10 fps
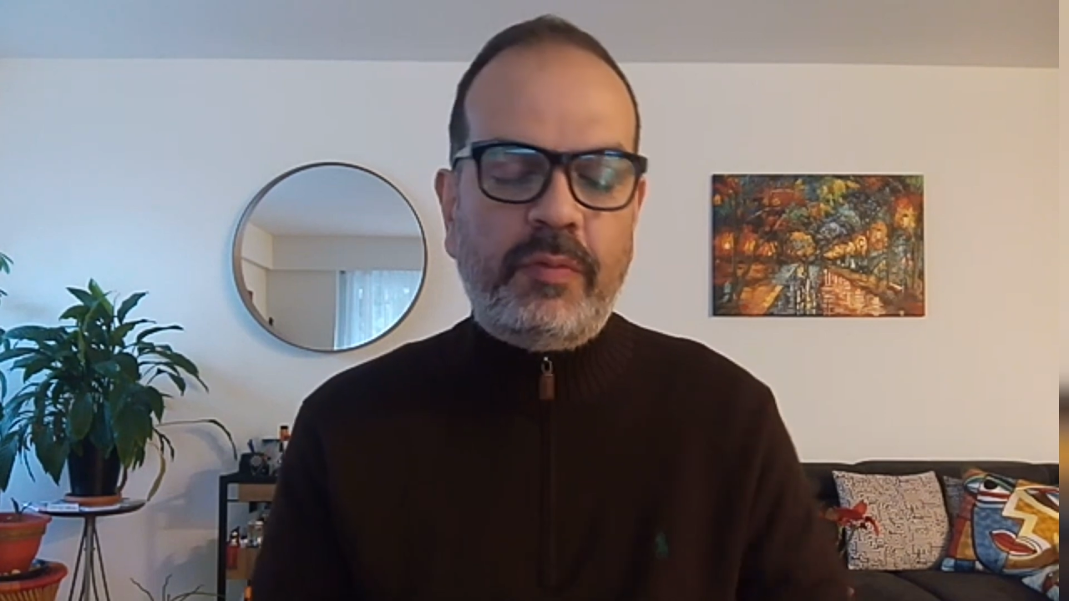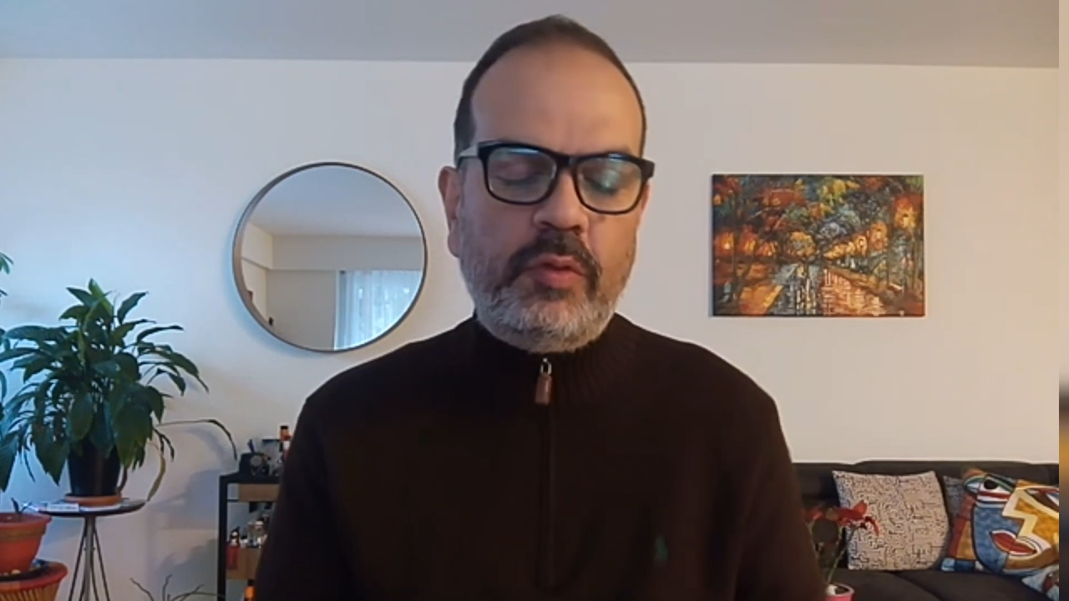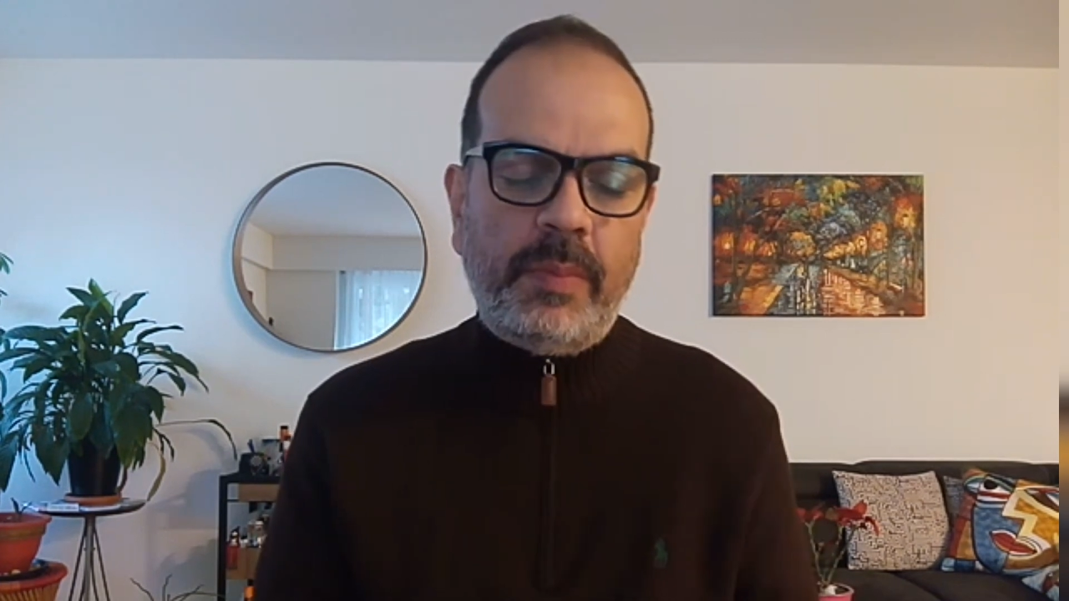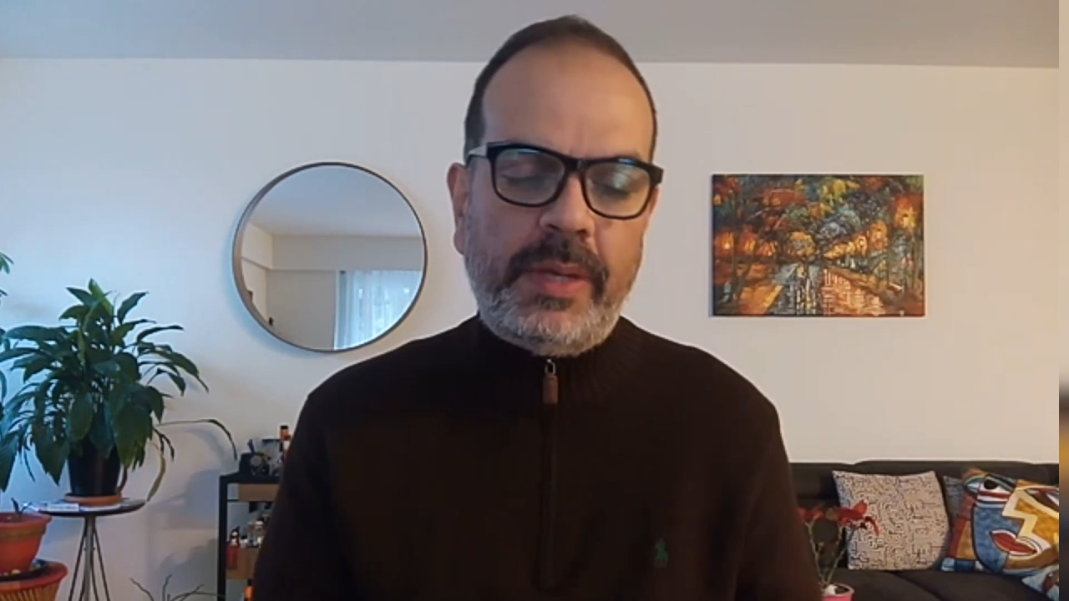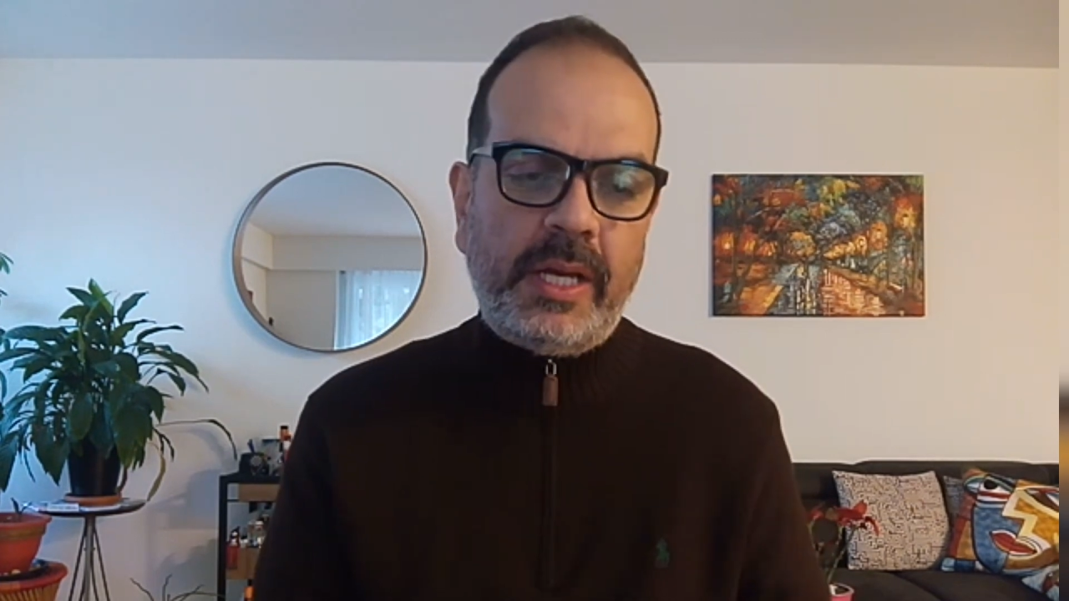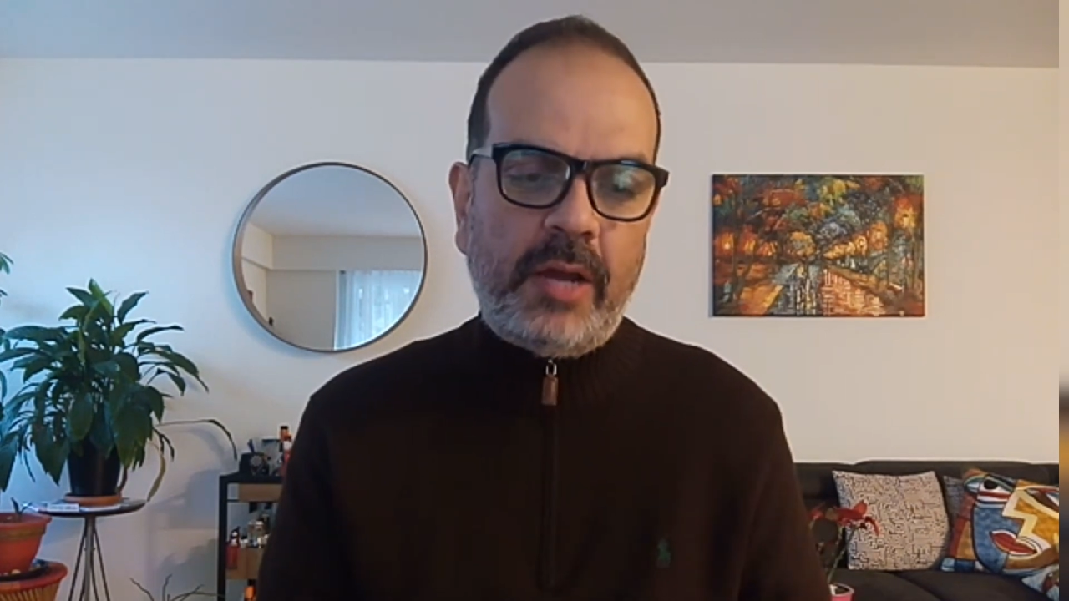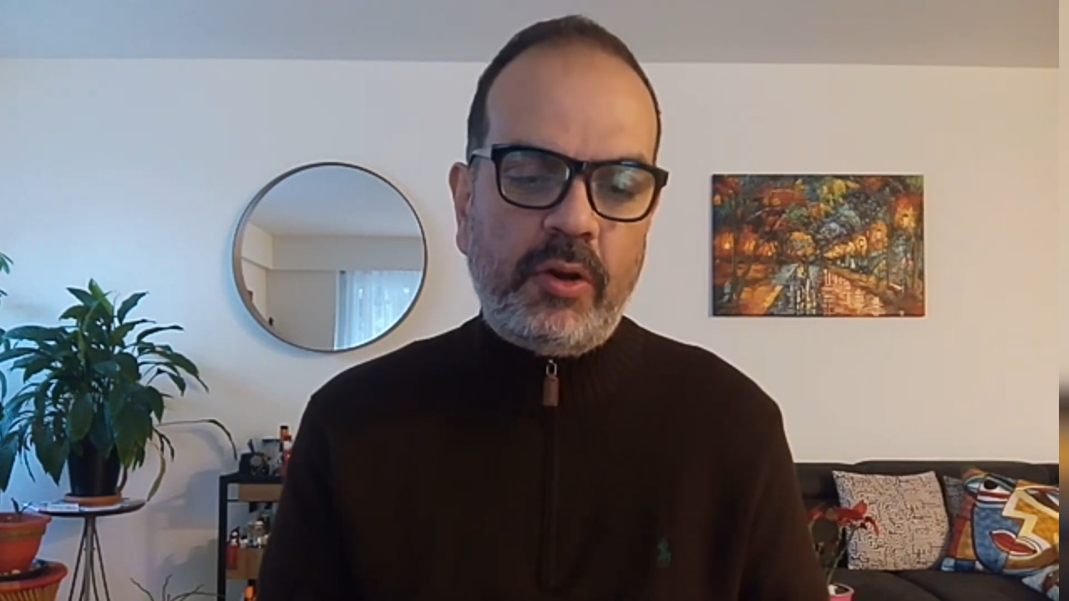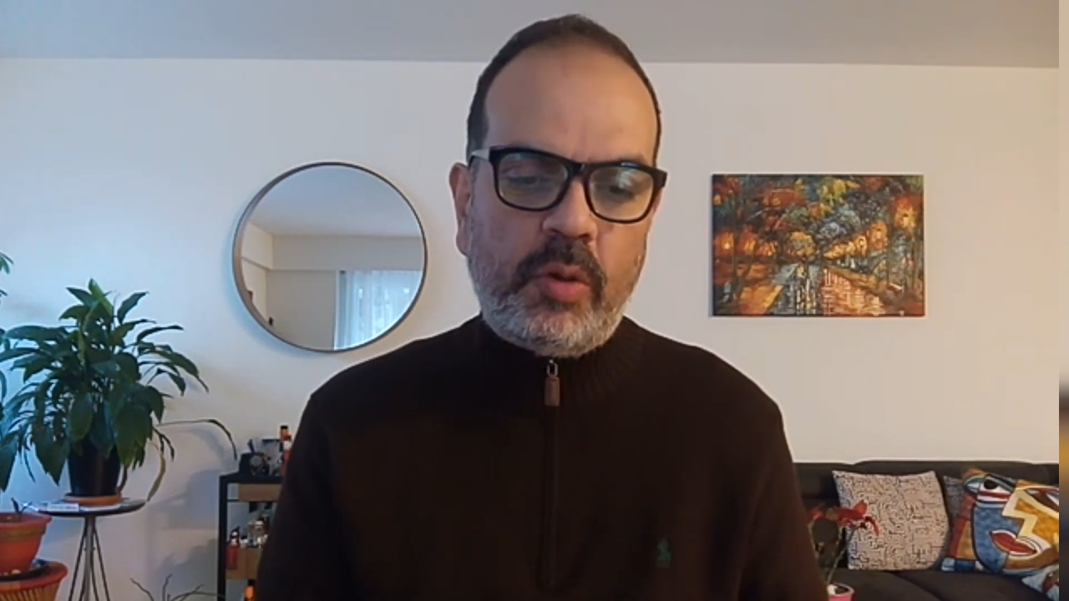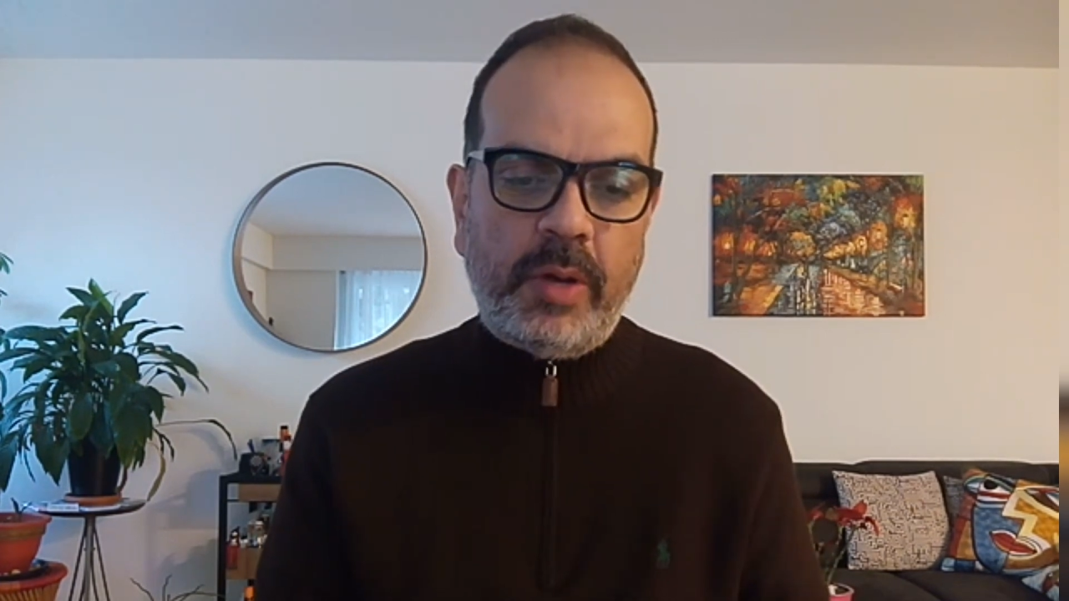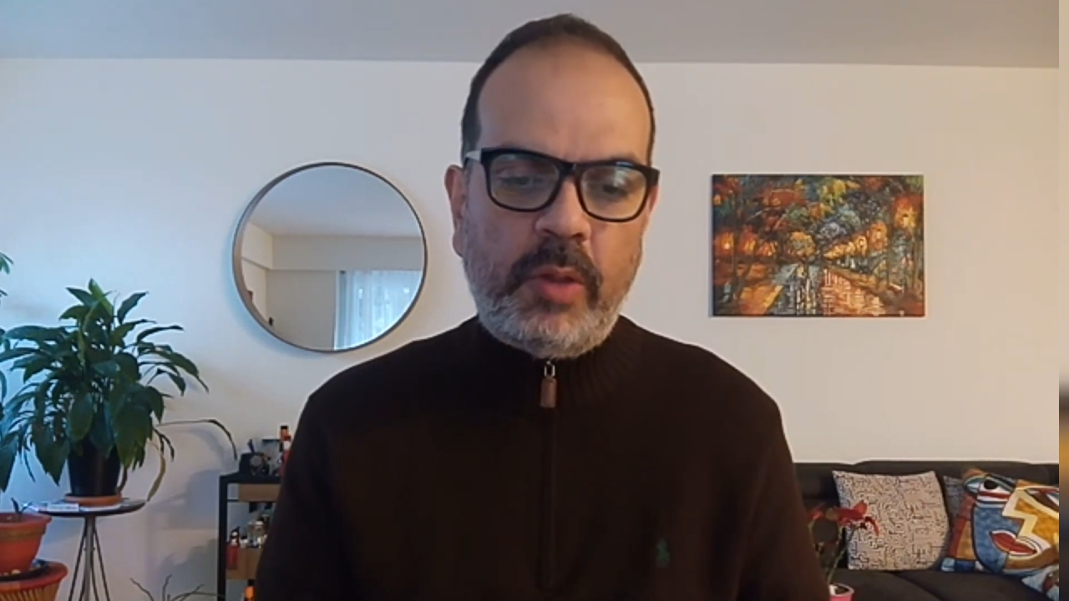fútbol
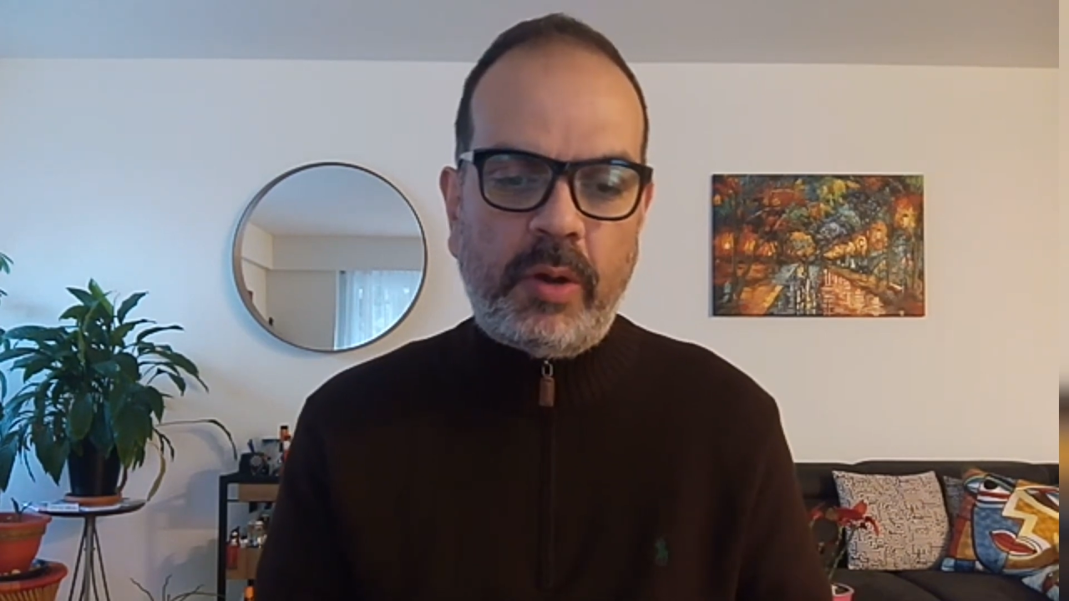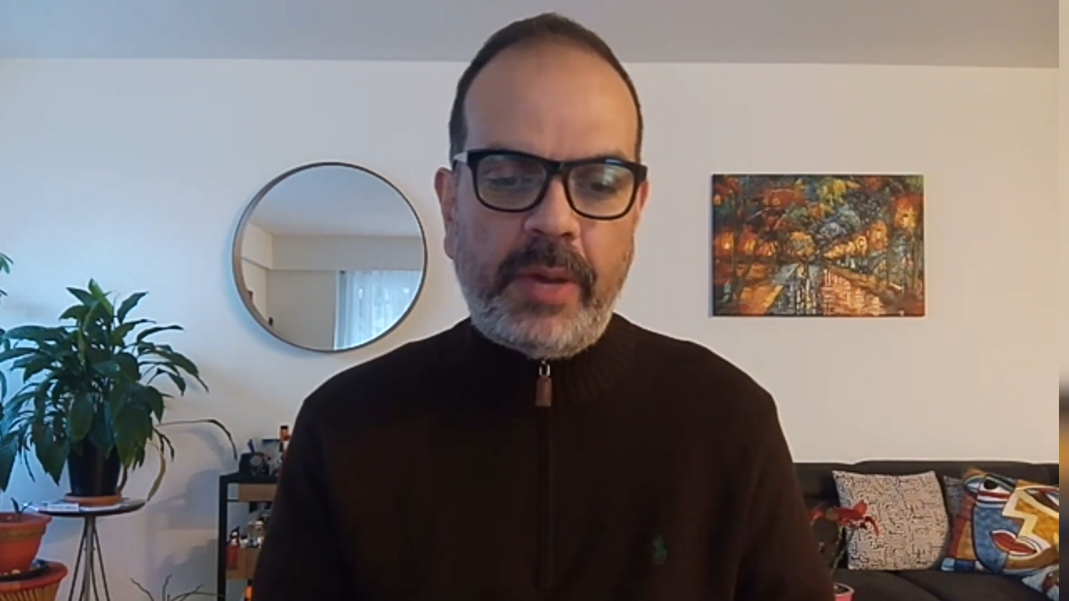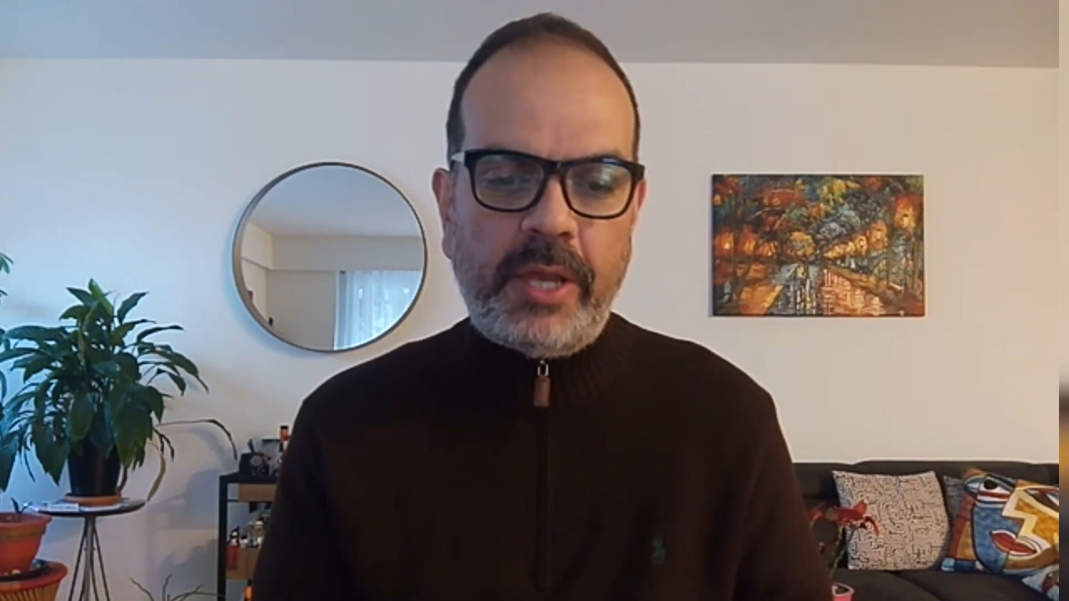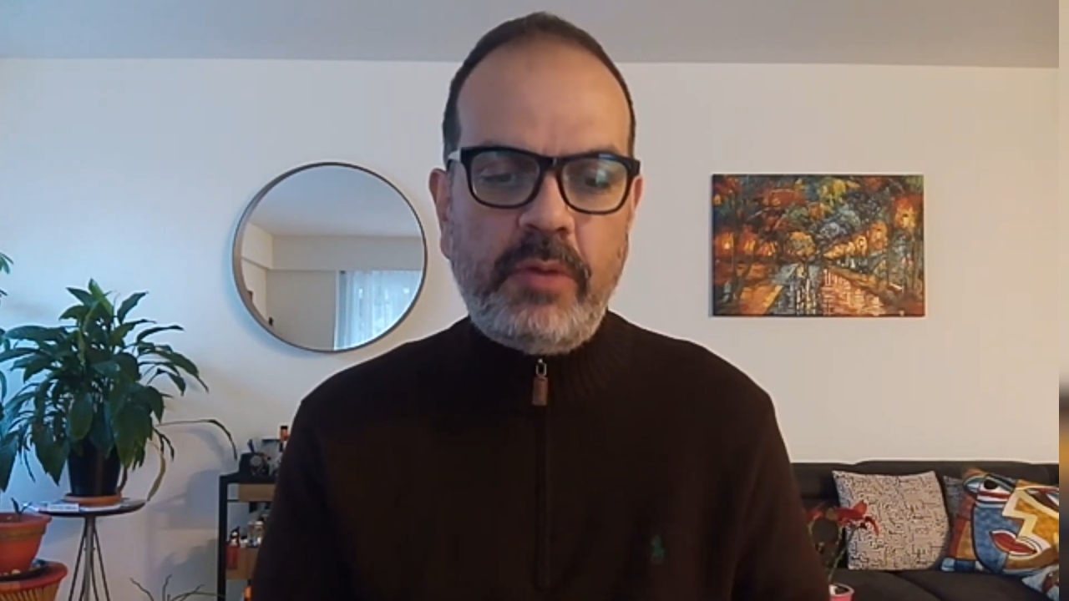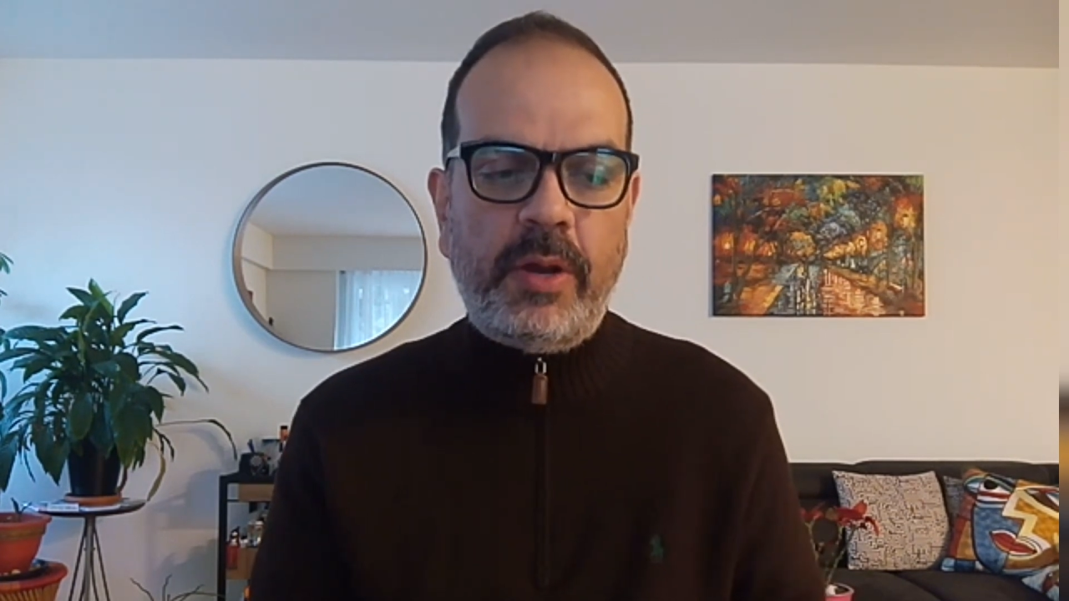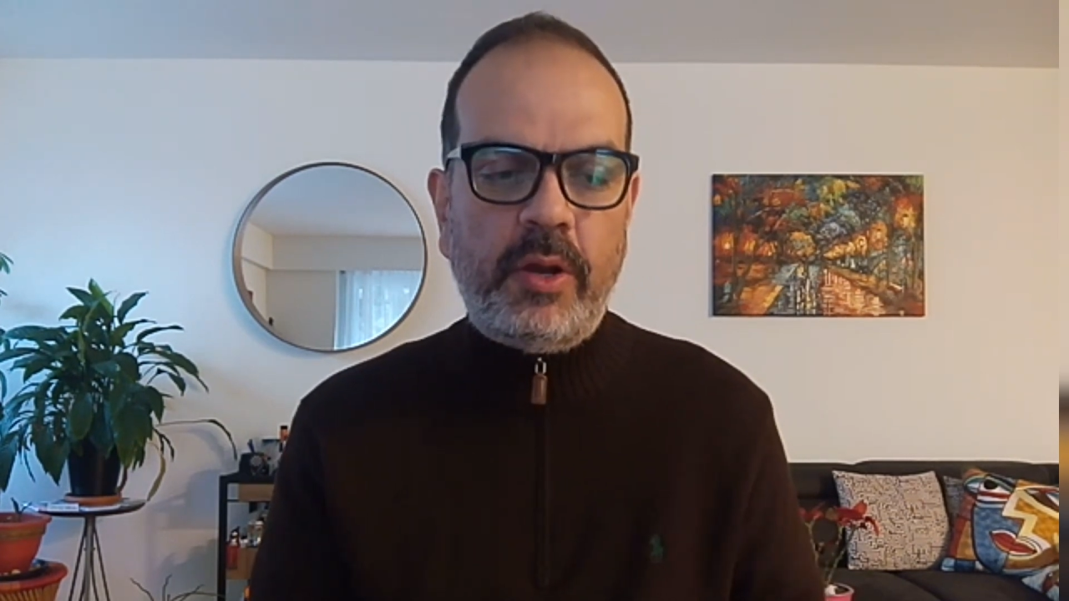mexicano como Eduardo Bello.